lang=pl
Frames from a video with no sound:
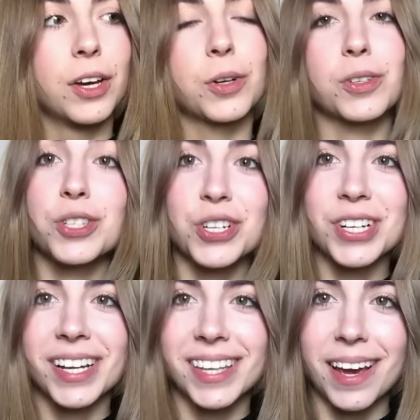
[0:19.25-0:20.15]

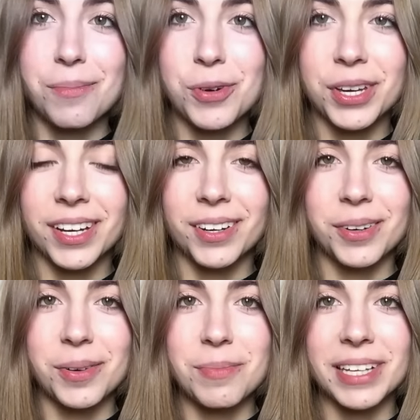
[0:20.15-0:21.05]
rozszerzania
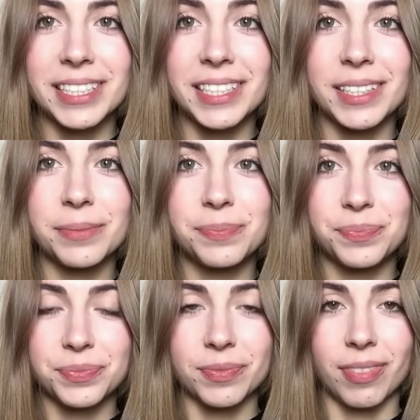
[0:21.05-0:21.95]
mojego menu
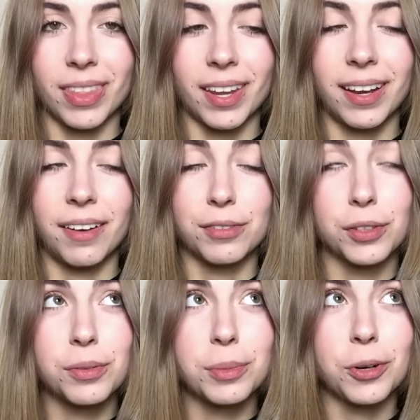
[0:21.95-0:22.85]
w
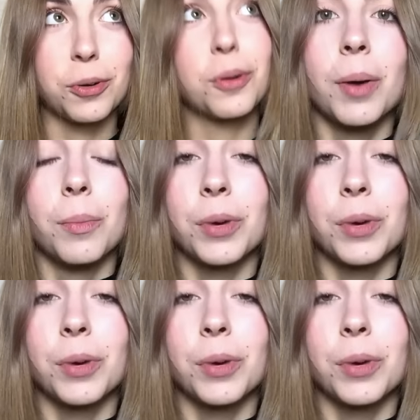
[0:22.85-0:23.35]
nowym roku.